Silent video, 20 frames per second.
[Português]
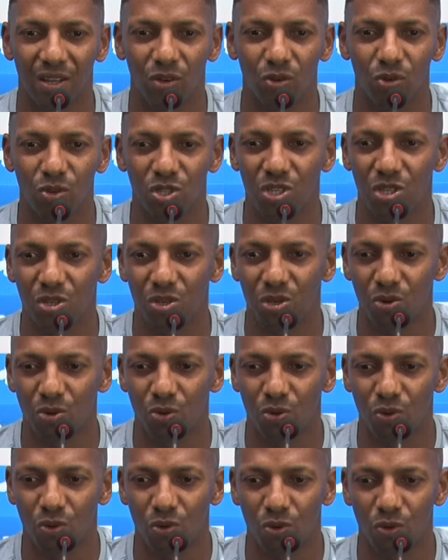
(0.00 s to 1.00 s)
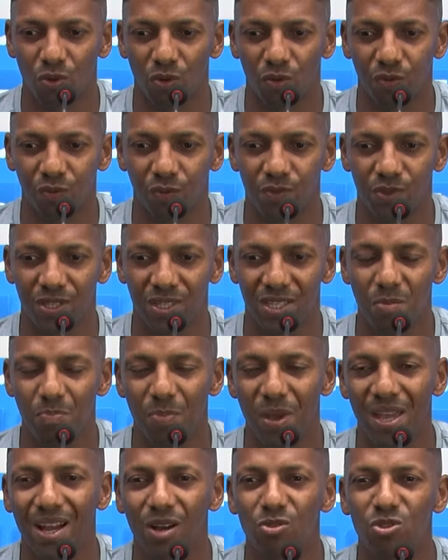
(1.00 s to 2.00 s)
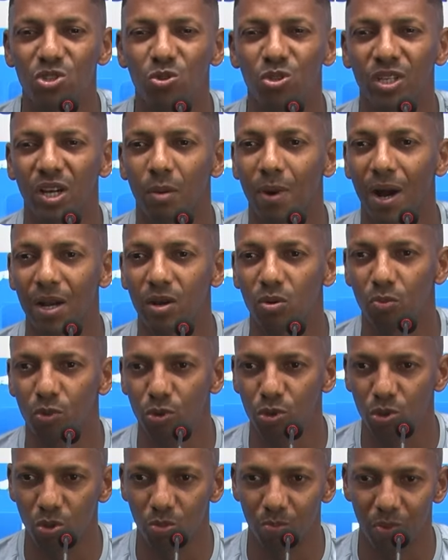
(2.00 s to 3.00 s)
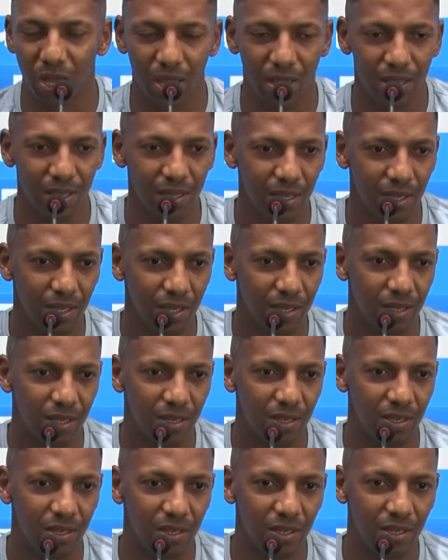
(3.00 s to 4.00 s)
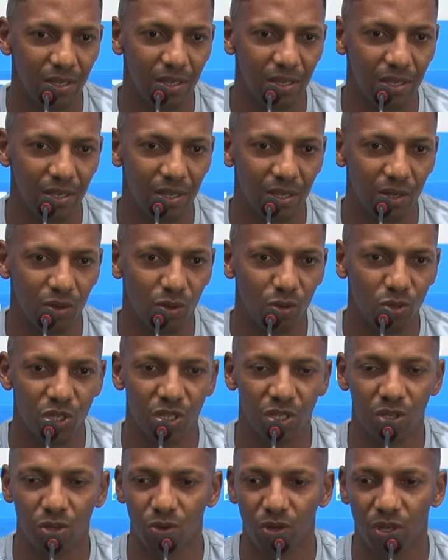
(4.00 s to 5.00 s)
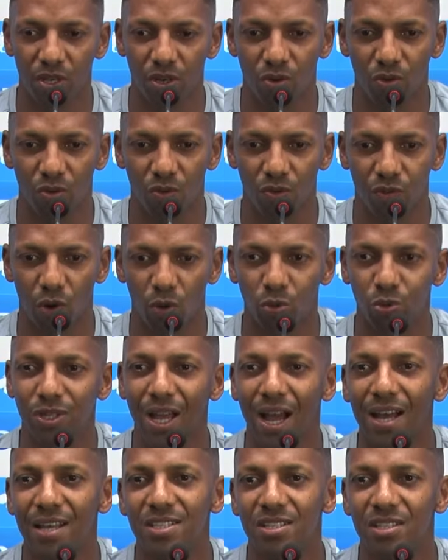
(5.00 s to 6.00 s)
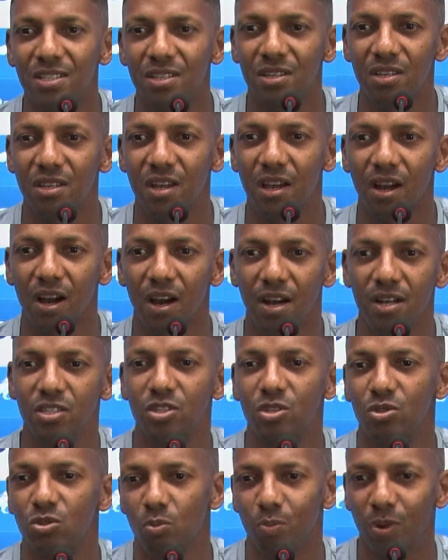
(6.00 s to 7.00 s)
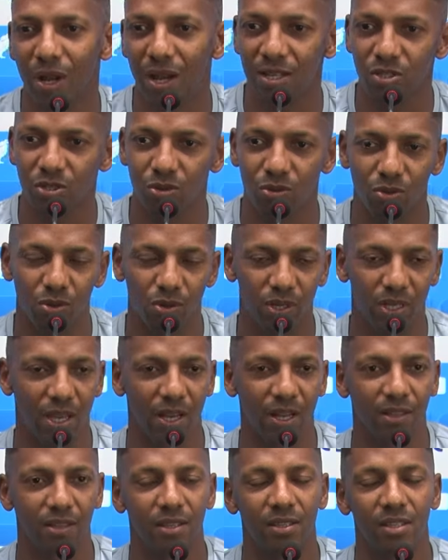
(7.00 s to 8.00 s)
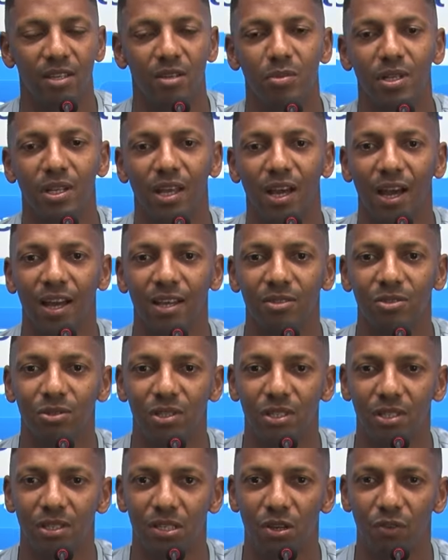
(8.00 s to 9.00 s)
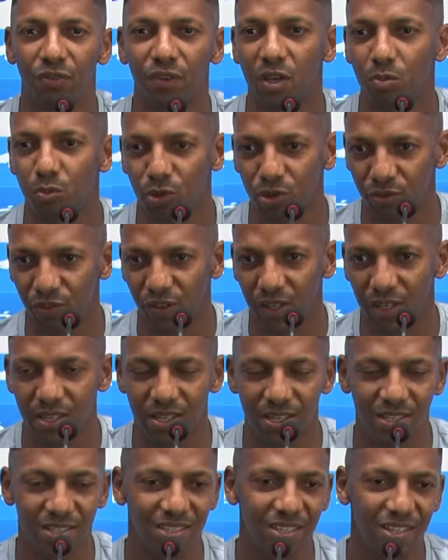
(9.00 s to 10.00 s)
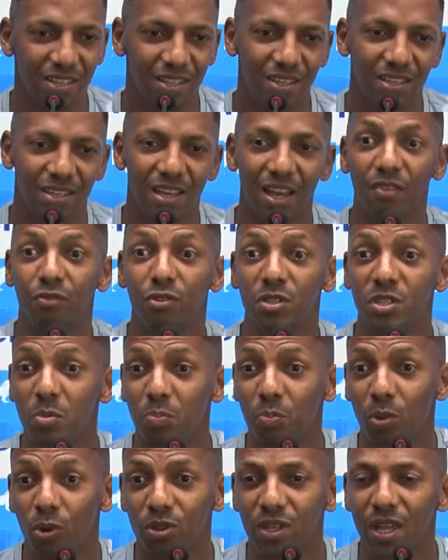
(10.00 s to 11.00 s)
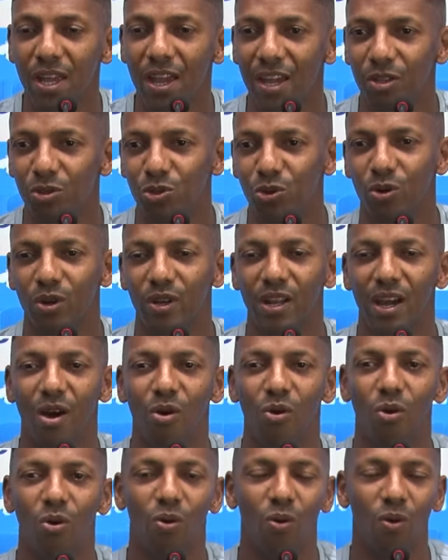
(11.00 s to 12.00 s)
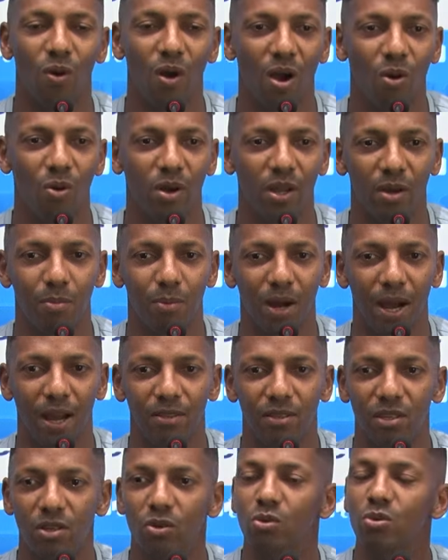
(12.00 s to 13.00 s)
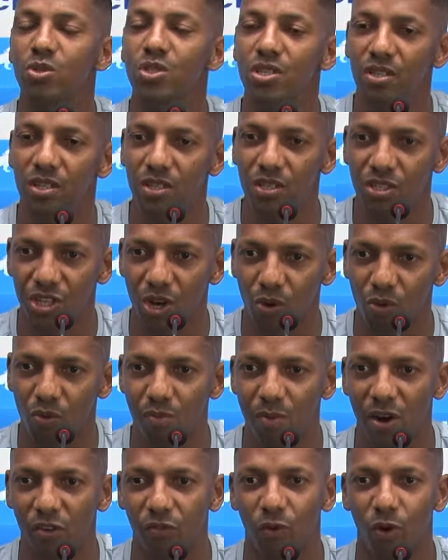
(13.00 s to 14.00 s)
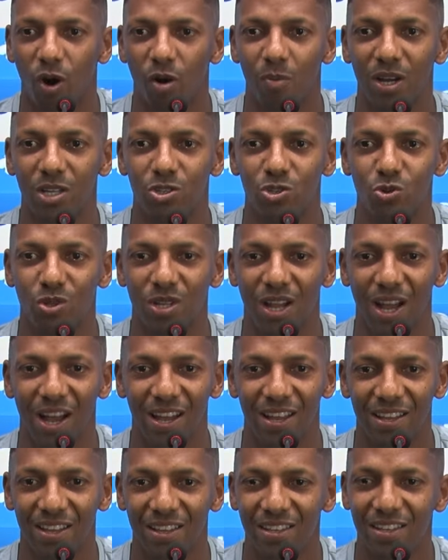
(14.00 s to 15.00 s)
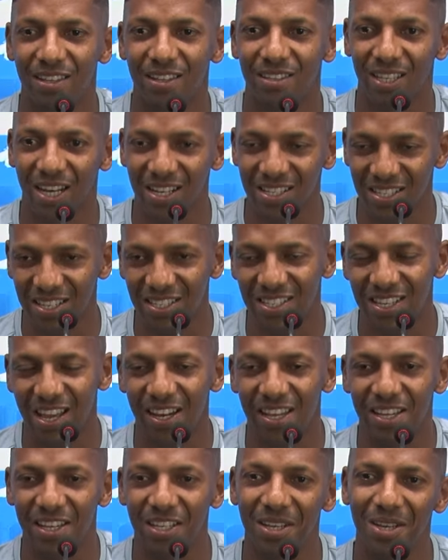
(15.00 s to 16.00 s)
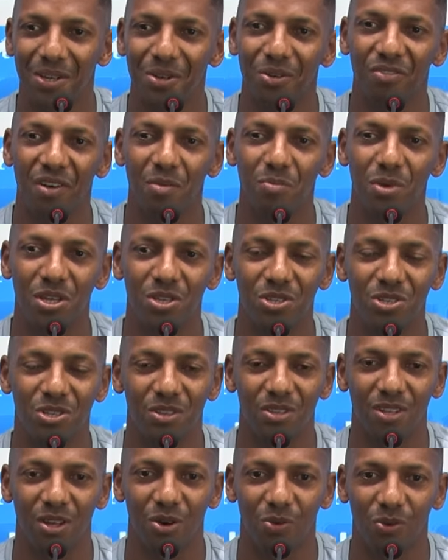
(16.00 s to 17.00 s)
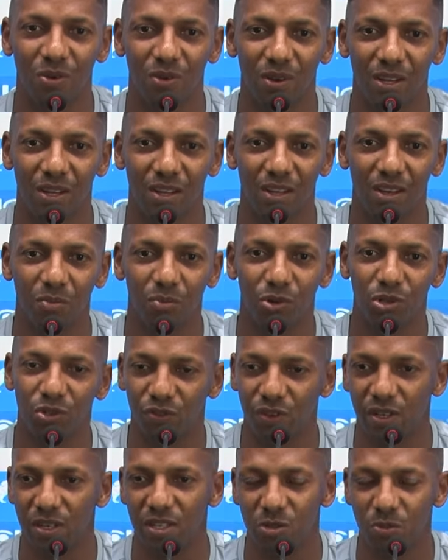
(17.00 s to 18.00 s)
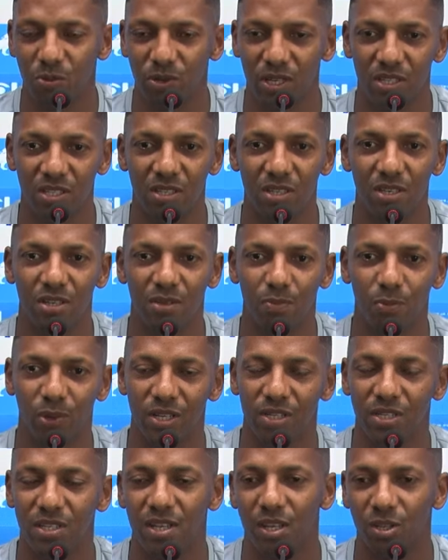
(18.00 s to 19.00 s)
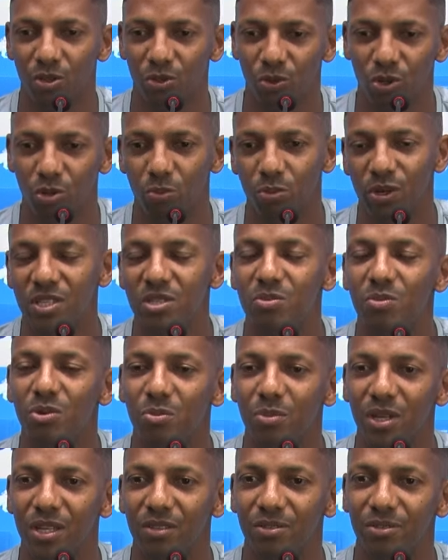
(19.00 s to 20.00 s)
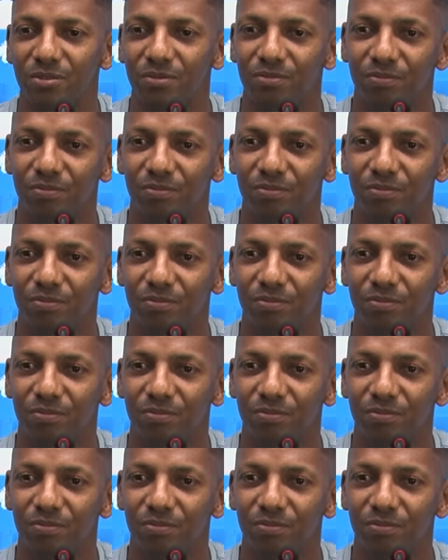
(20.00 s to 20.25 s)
conseguiu desempenhar o seu trabalho muito bem e conseguiu que eu voltasse antes do prazo que era determinado e eu fiquei muito feliz. E aí você poder retornar ao, ao gramado e conseguir de alguma forma ajudar traz essa alegria novamente. Então, é, muito feliz por esse, por esse retorno, por esse momento.